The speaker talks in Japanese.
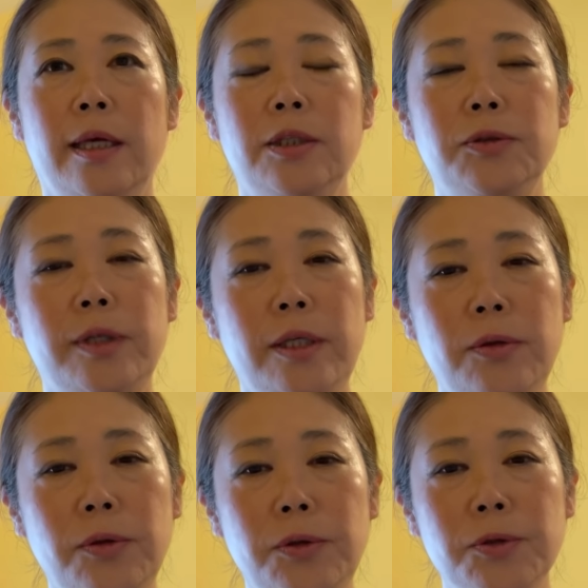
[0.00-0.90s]
それ
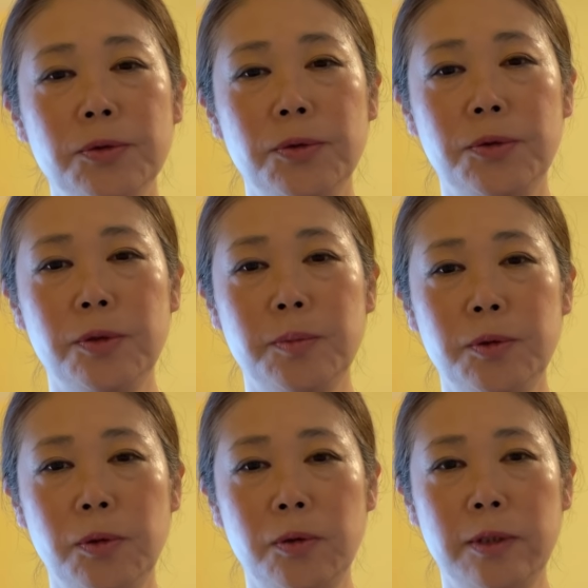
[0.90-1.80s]
の予測
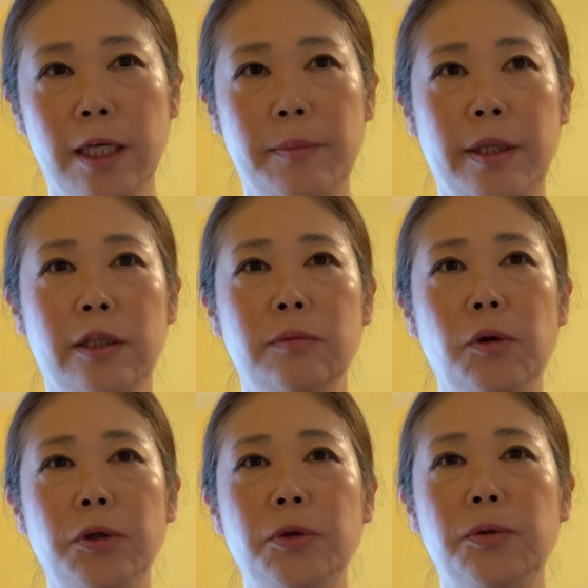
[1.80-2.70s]
プログラミング
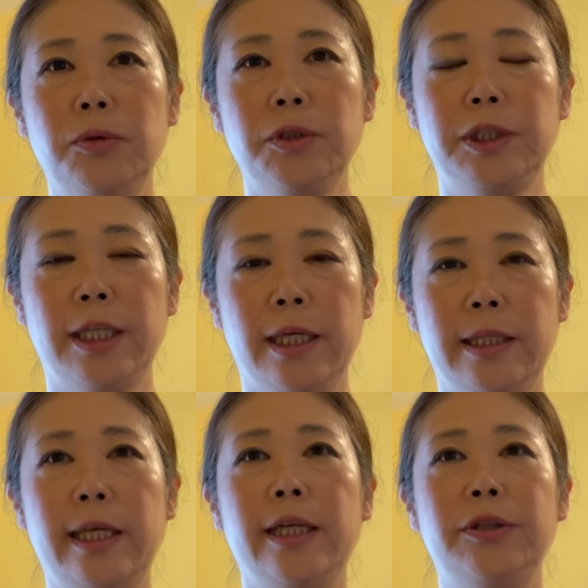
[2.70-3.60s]
もよく知られ
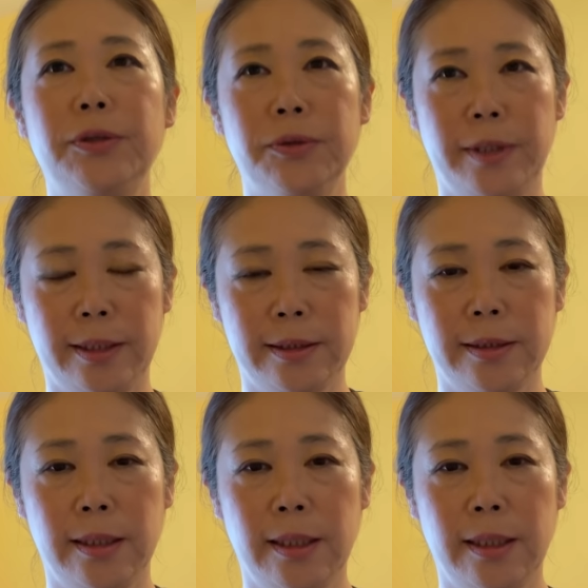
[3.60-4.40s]
ているようです。